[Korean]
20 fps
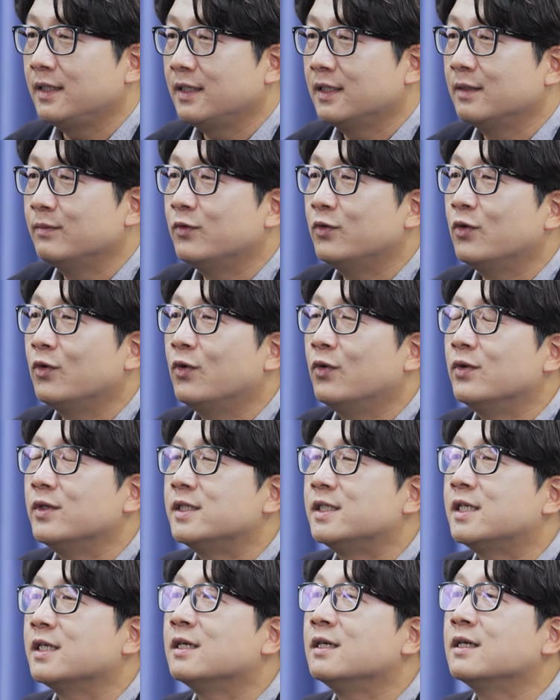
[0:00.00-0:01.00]
이름으로
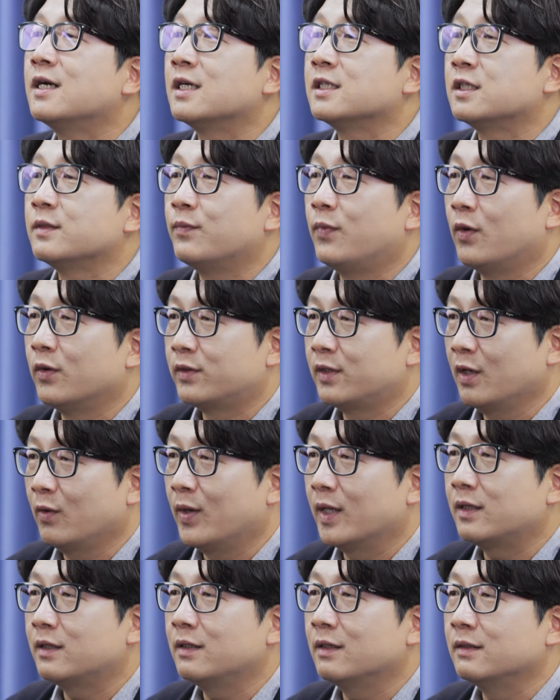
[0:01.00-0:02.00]
지금까지
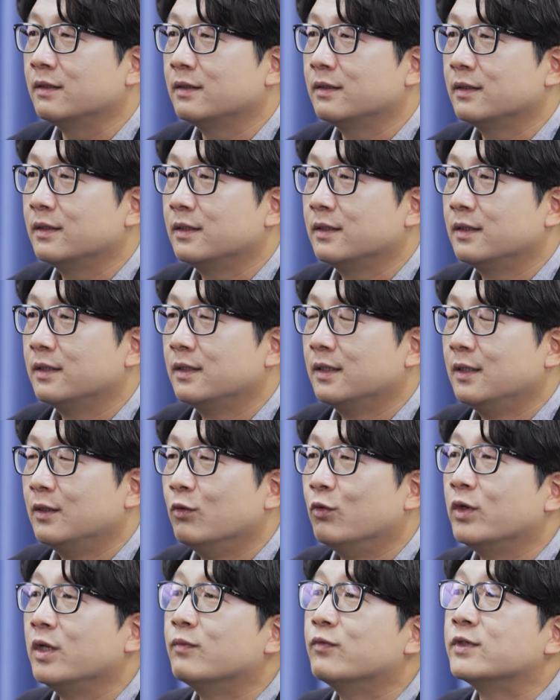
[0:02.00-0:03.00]
버텨왔던
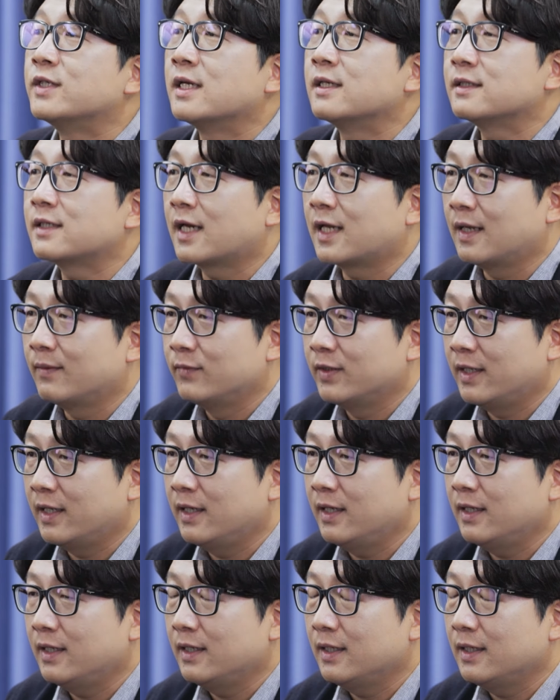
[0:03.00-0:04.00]
우리 부산
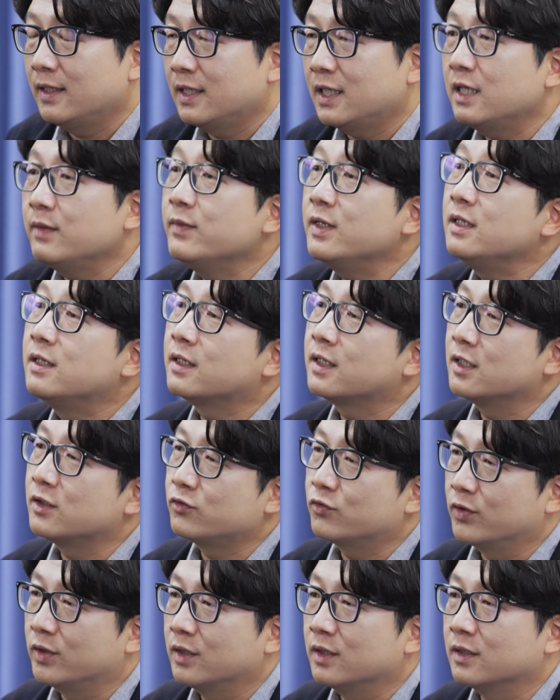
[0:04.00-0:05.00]
사람들의 힘을 느낄
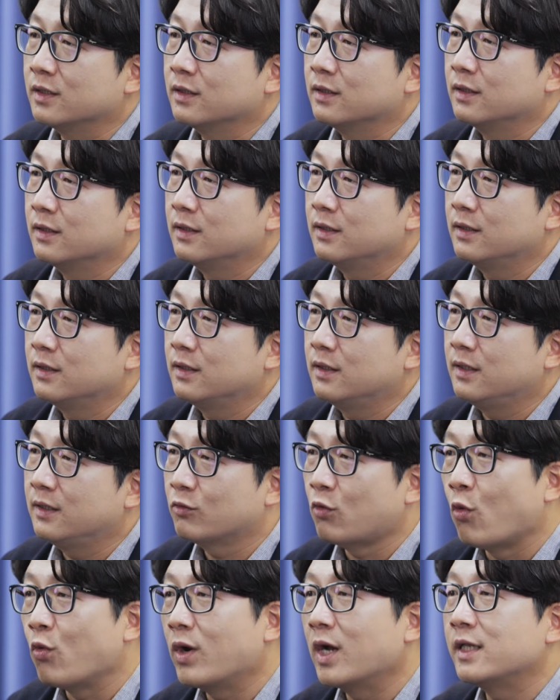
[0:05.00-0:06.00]
수 있는
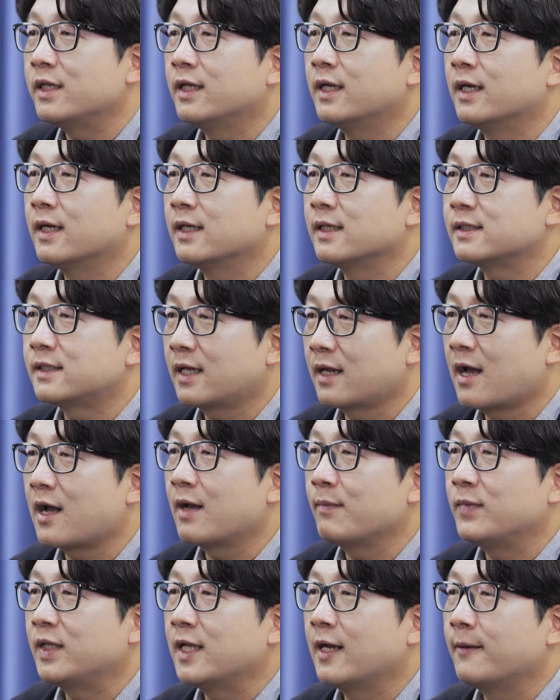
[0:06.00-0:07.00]
공간이라
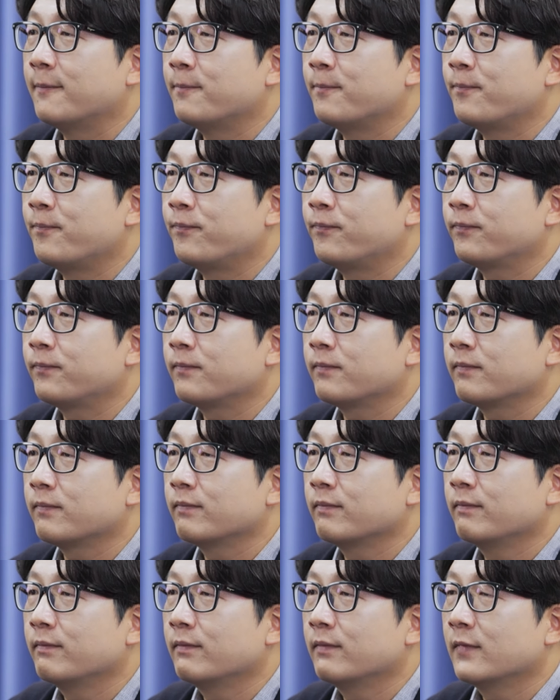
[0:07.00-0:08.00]
생각합니다.
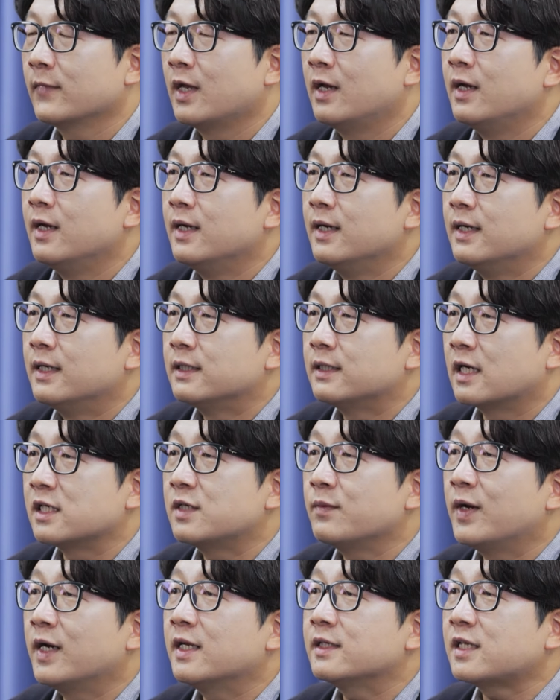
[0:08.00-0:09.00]

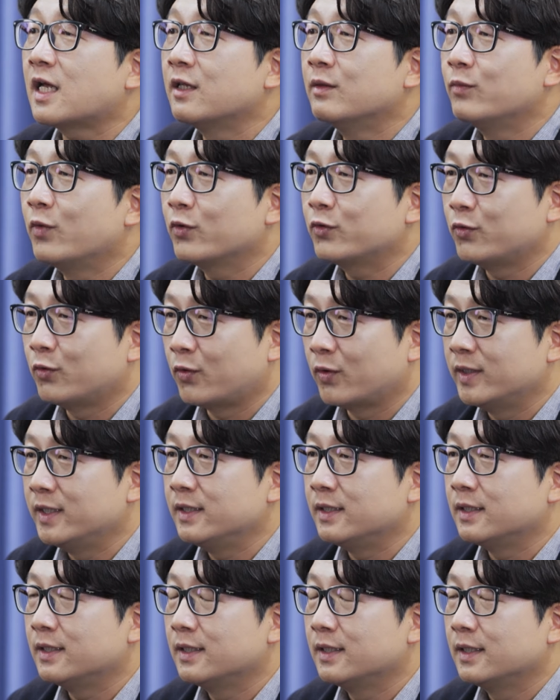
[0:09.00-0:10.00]
다시 말해
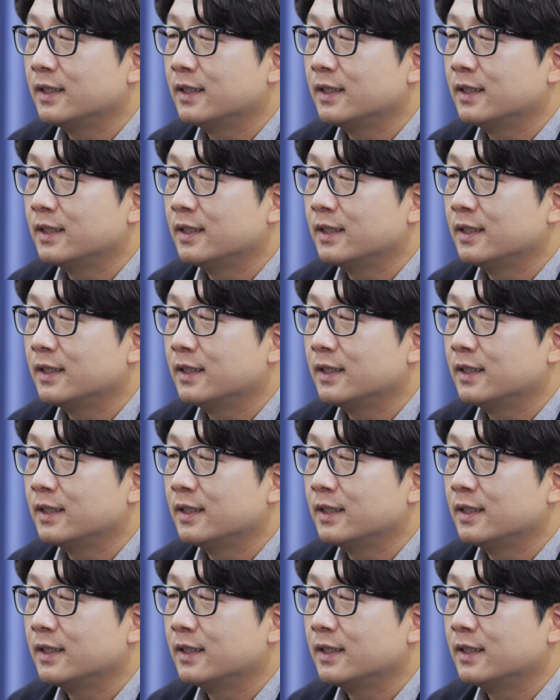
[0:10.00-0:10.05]
산복도로는